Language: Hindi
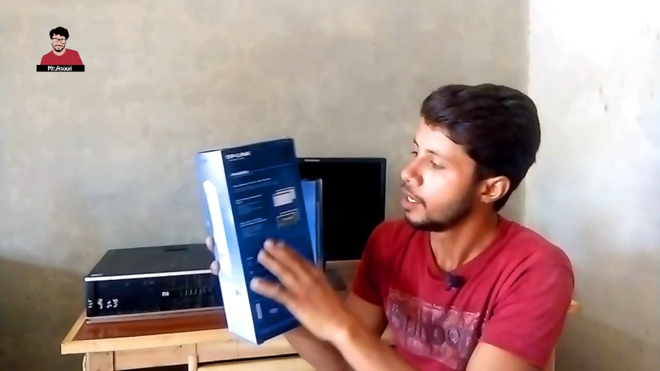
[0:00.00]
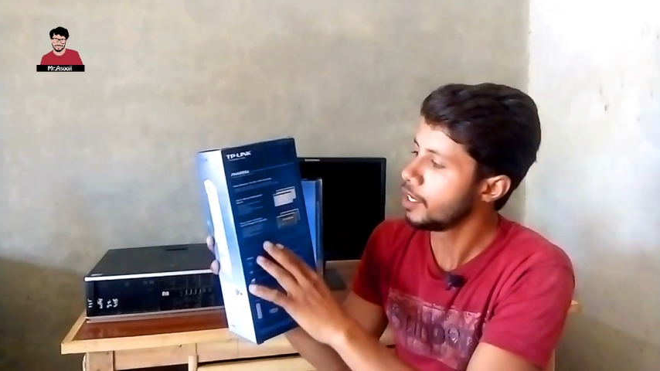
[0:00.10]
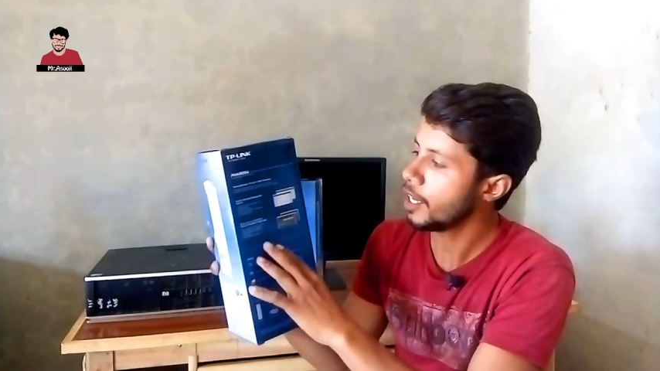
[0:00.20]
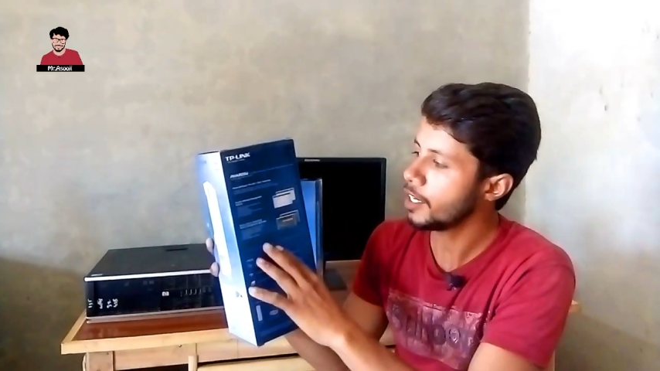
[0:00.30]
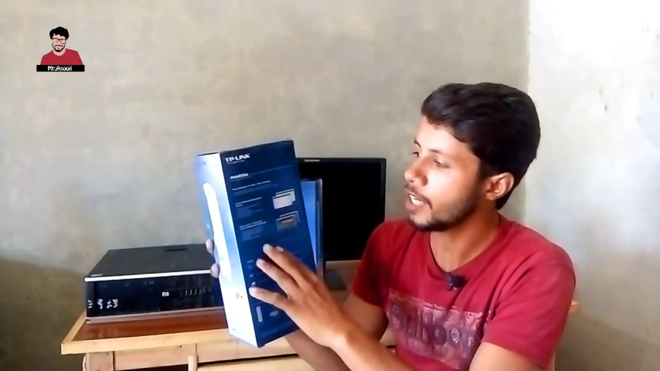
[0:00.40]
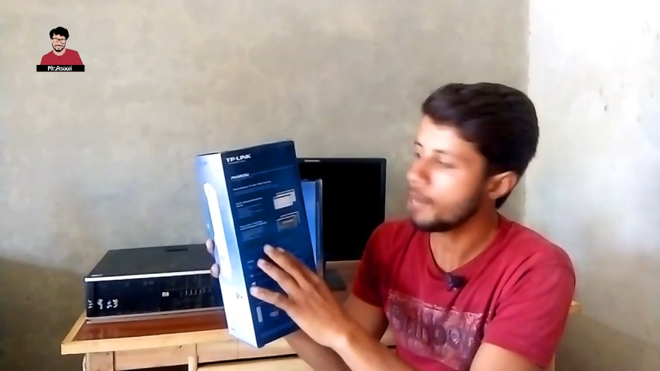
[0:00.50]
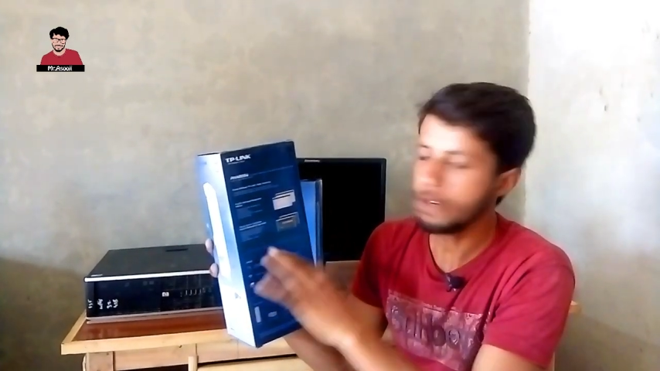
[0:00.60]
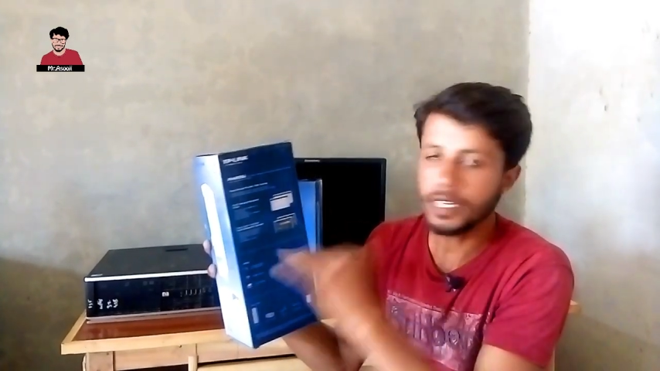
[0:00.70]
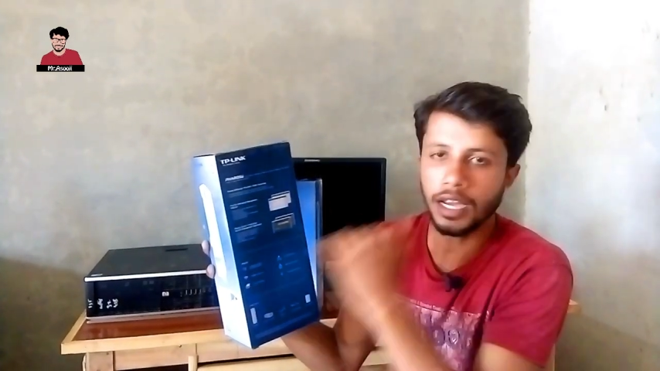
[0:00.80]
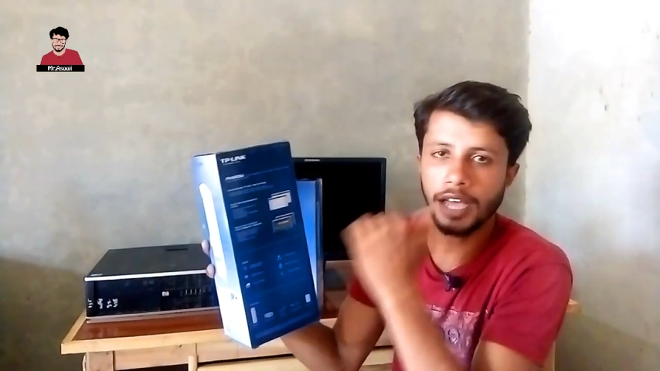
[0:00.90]
यानी कि आप
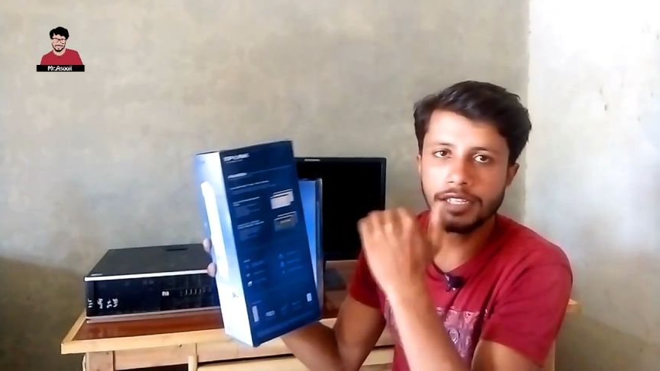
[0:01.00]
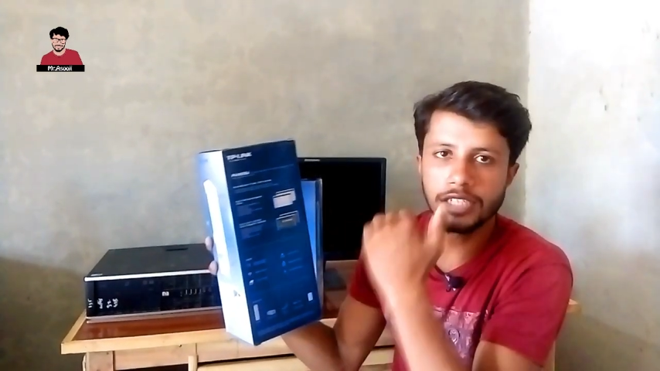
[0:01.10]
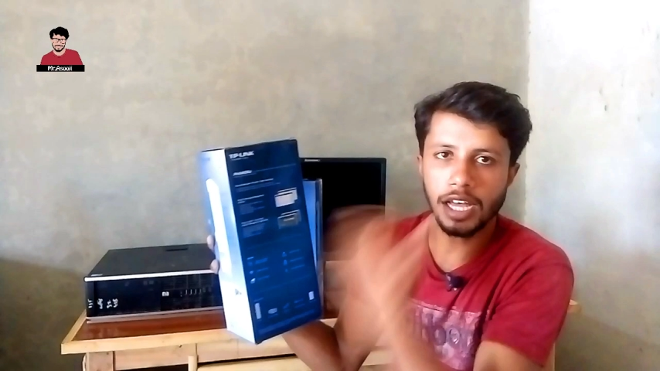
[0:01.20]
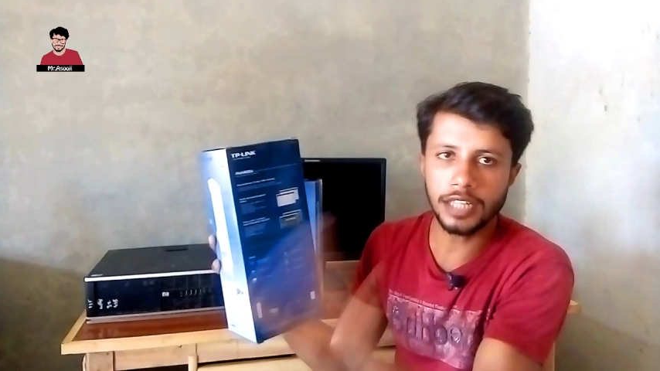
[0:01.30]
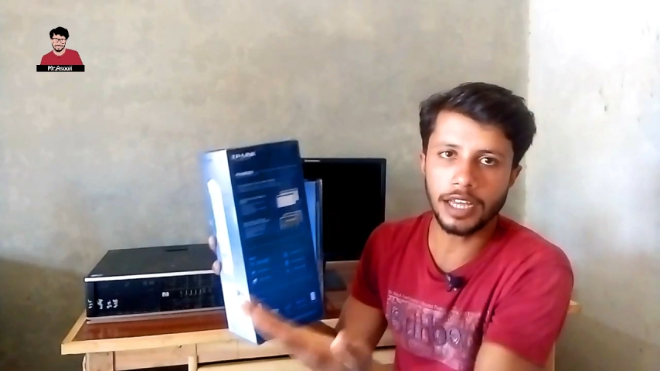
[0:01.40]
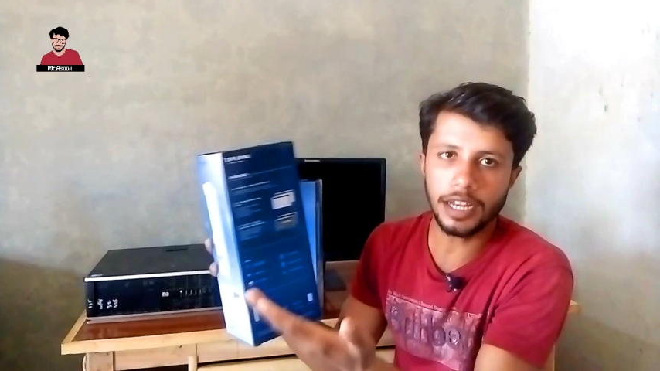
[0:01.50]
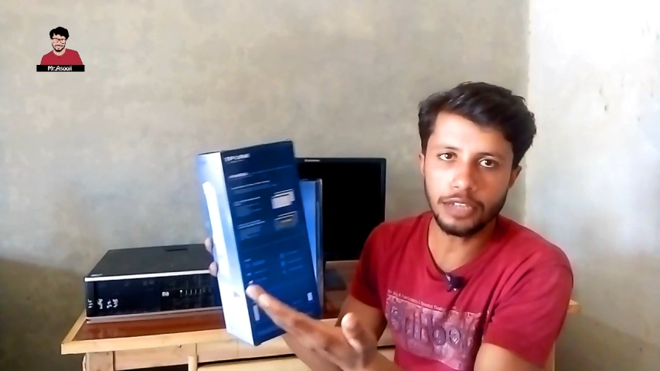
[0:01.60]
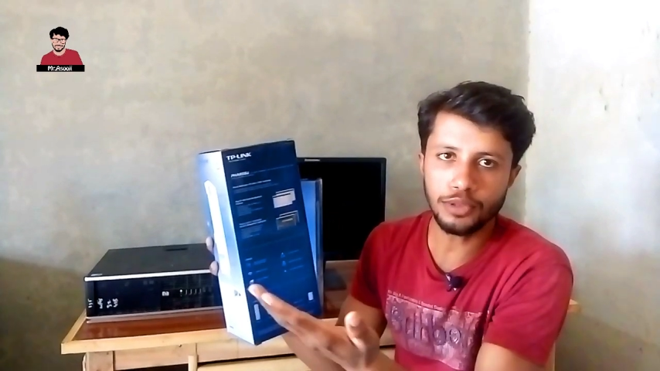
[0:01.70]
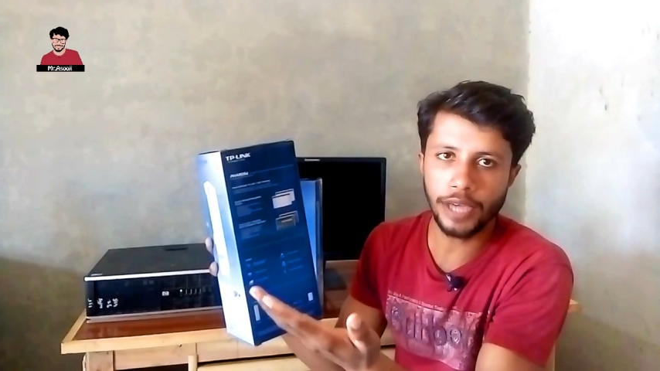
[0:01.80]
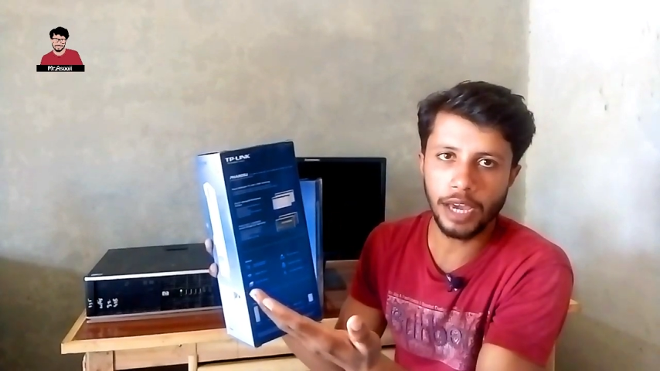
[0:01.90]
एक आज़ादाना
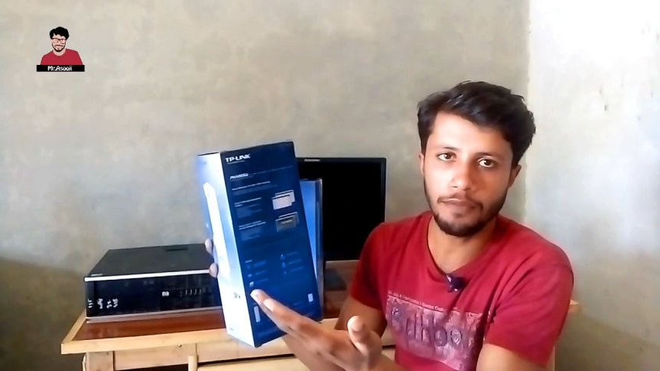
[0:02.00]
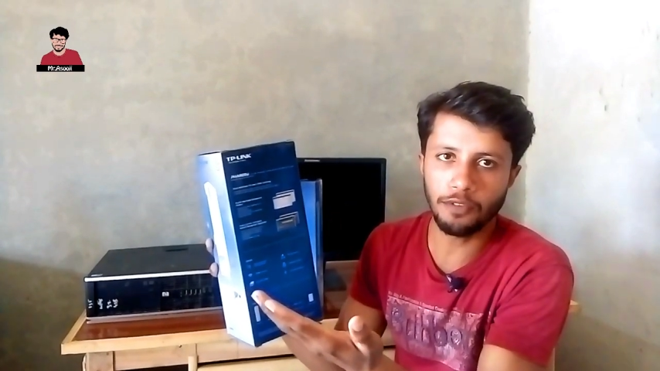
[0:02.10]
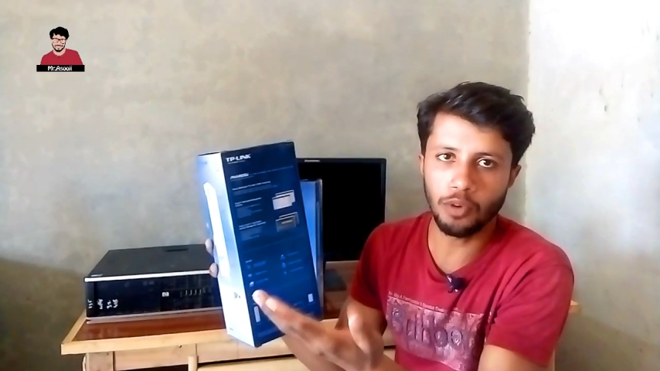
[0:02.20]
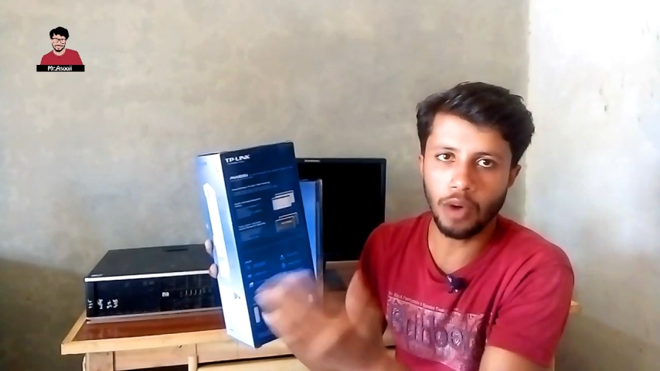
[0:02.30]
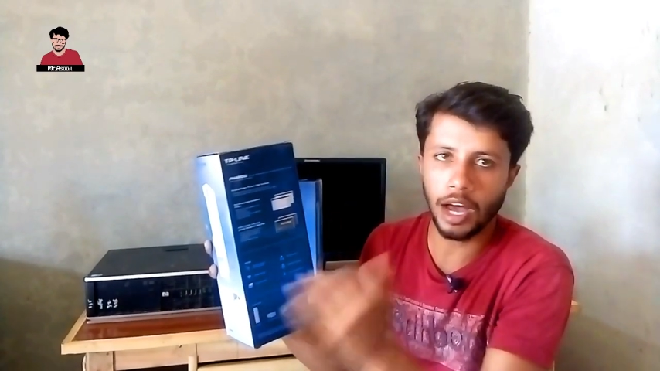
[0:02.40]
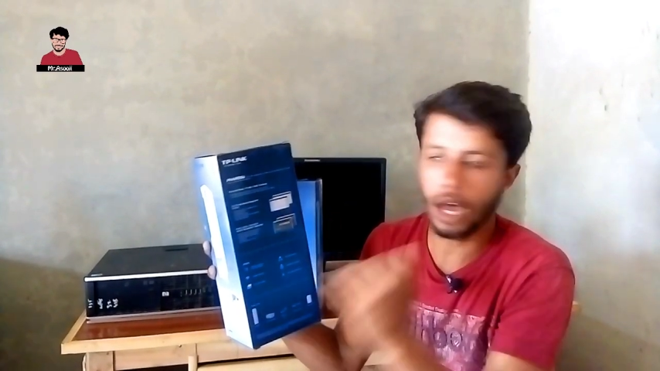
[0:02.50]
जो है वो